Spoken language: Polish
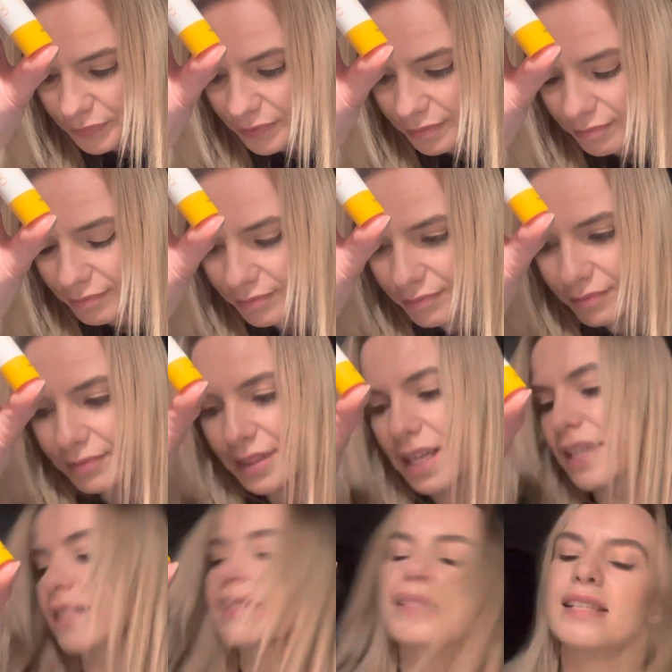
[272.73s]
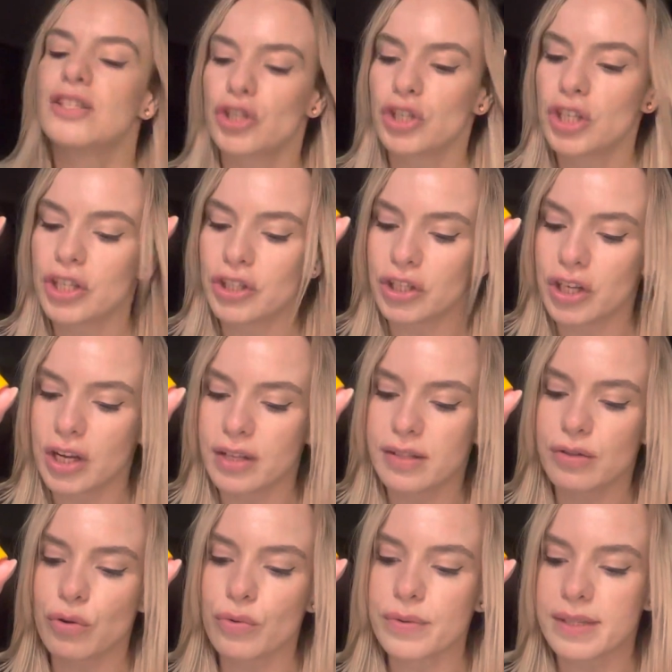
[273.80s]
um, zetrzeć
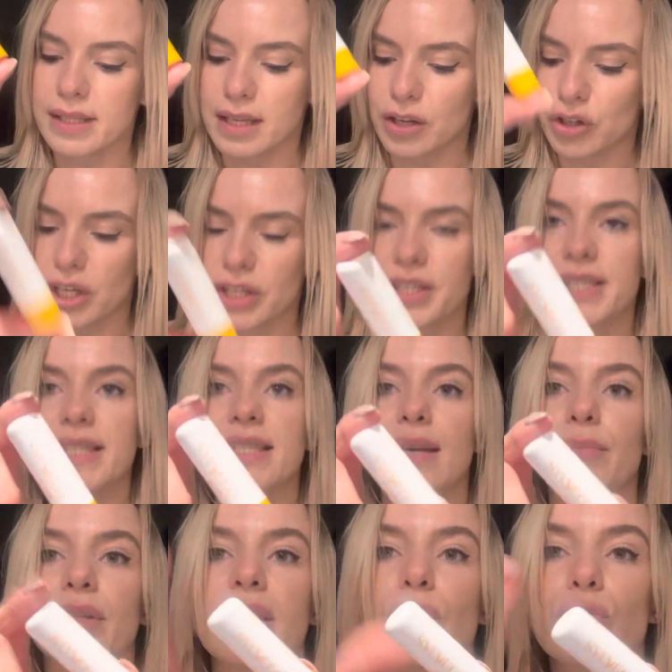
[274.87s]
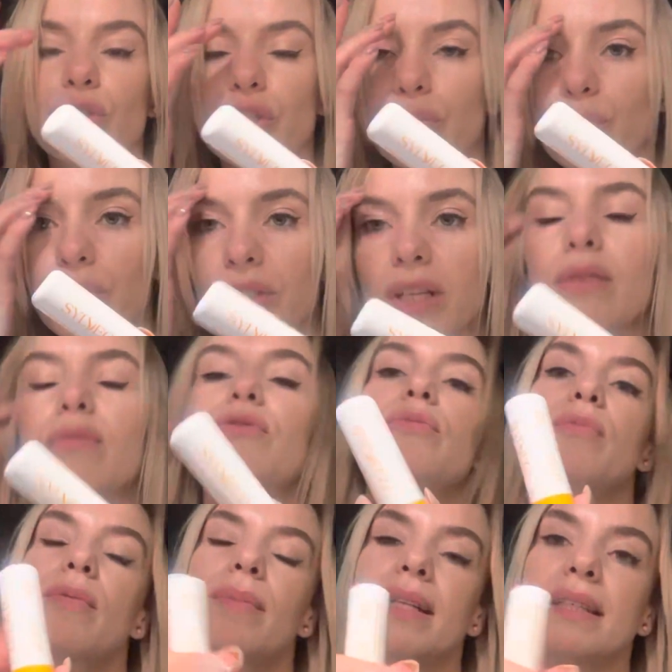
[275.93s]
z ust, jeżeli chcemy nałożyć później jakąś
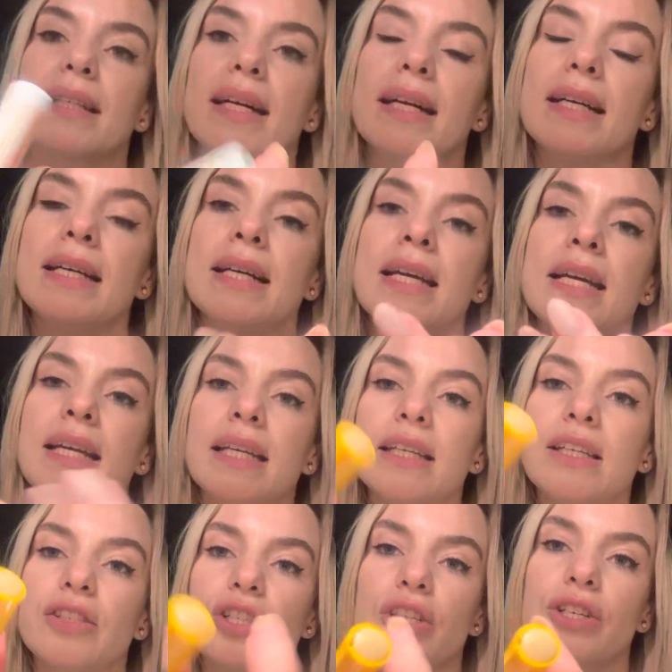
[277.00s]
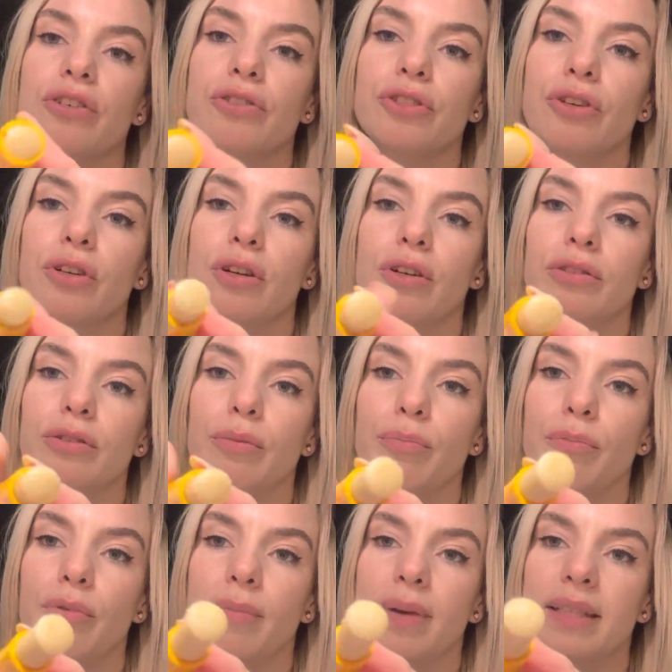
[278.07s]
pomadkę. Jeżeli chodzi o tą
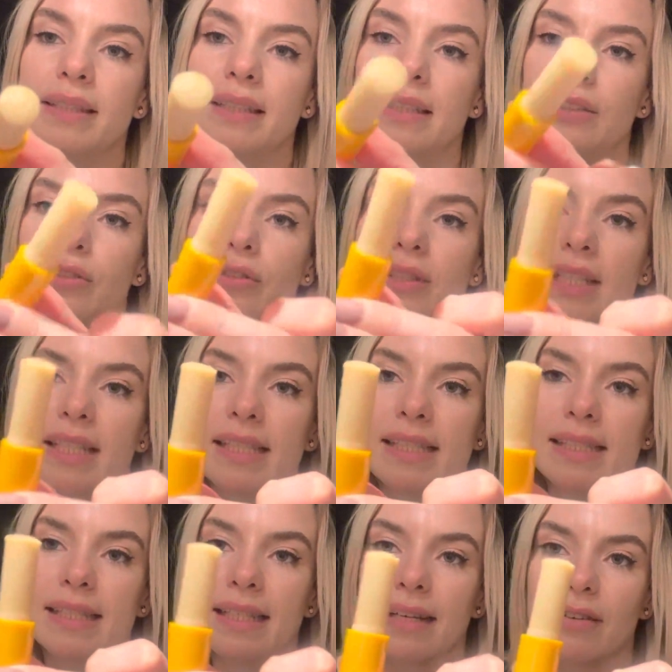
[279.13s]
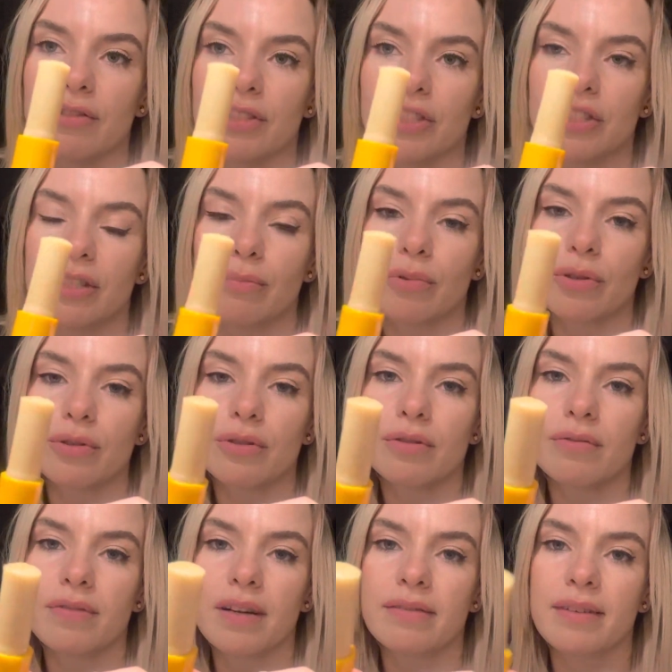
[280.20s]
pomadkę, to ona jest taka właśnie
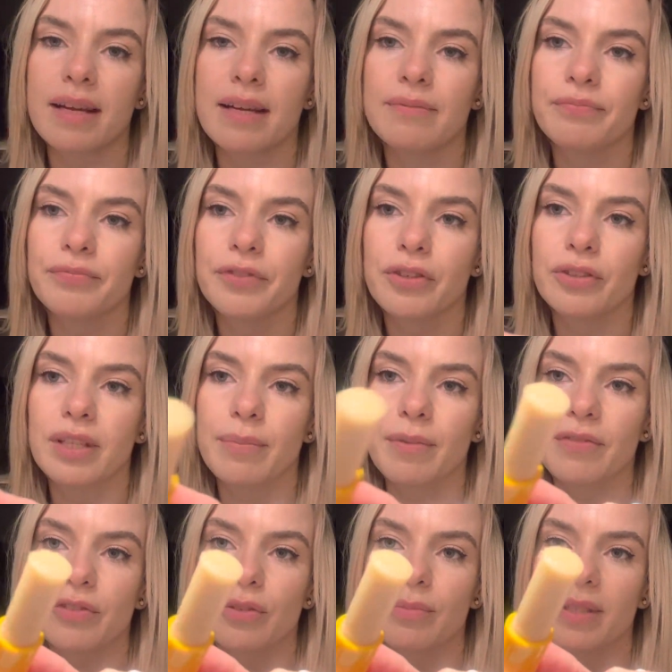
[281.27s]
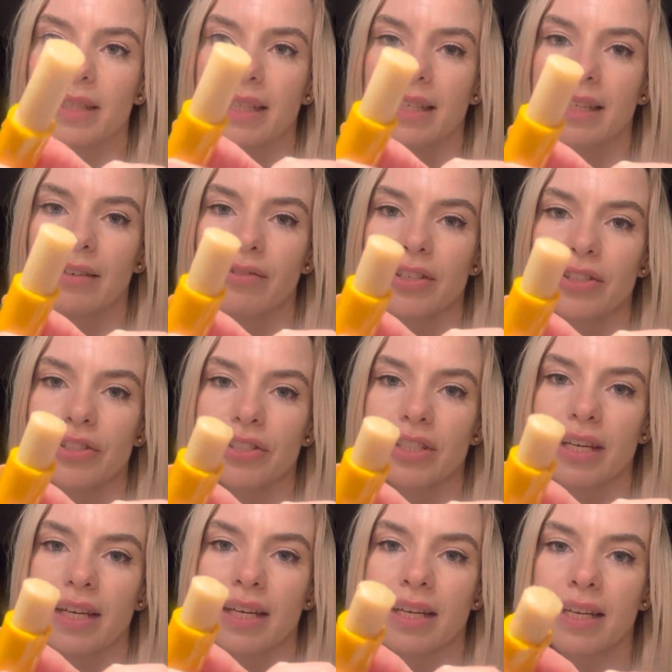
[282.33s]
brązowawa. Ona ma w sobie taki
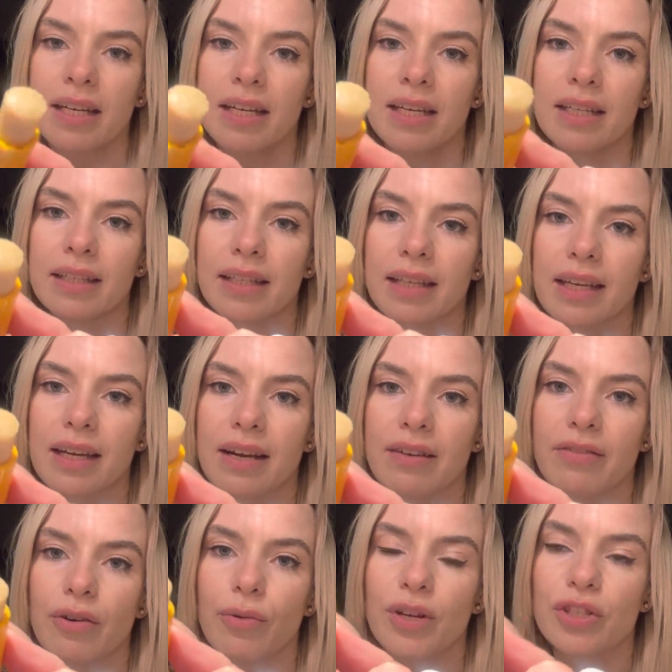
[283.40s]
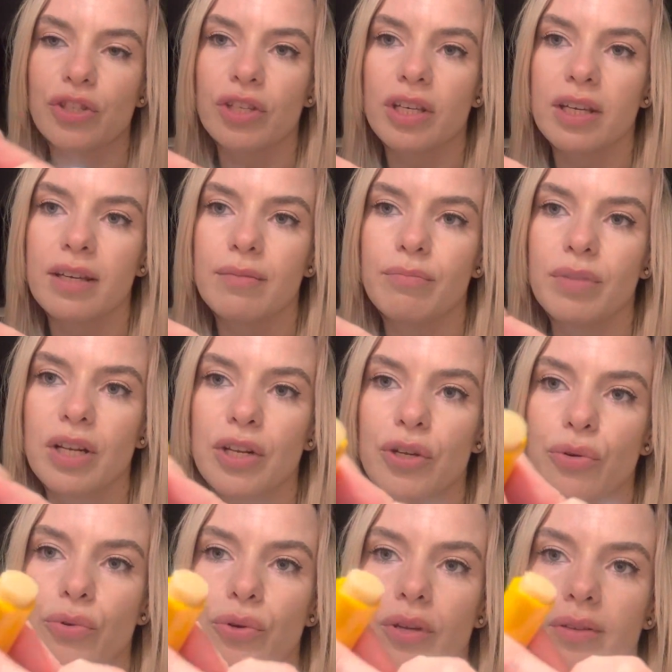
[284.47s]
właśnie takie kawałeczki
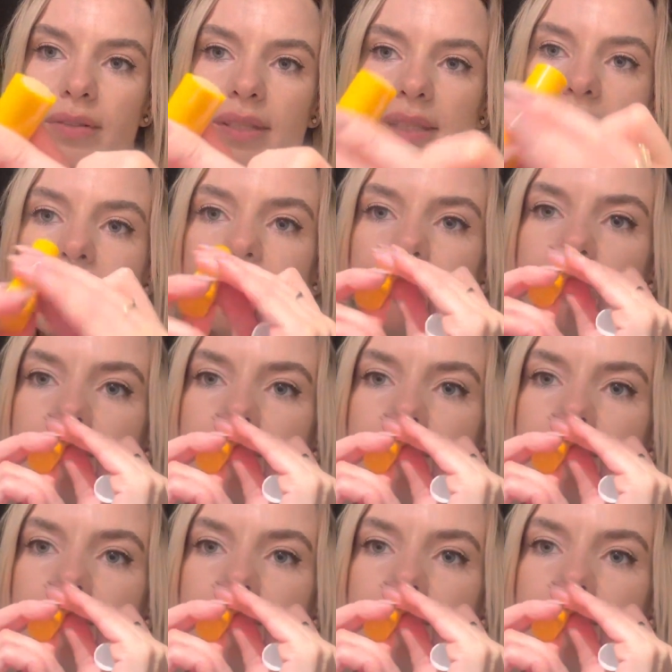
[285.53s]
peelingujące.